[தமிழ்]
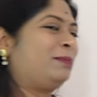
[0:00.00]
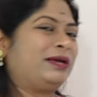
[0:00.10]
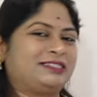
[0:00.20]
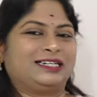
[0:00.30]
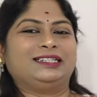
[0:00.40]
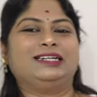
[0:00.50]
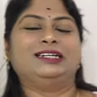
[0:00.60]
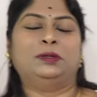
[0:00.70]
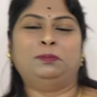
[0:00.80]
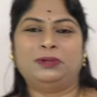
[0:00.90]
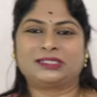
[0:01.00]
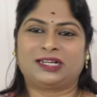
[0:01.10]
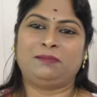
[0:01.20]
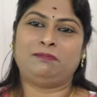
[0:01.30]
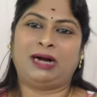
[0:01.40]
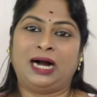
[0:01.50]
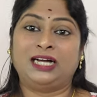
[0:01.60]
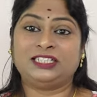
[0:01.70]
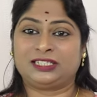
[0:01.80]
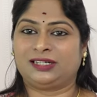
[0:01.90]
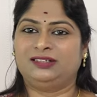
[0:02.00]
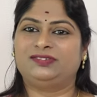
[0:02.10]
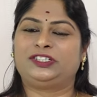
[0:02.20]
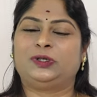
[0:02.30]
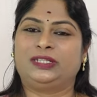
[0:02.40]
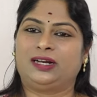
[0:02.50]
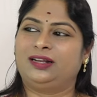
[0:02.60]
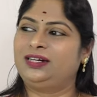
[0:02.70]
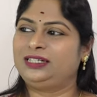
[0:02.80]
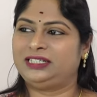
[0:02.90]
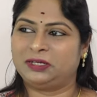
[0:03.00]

பேசாதுங்க நம்பர்ஸ்லாம் மேஜிக்கல் விஷயம் இதெல்லாம்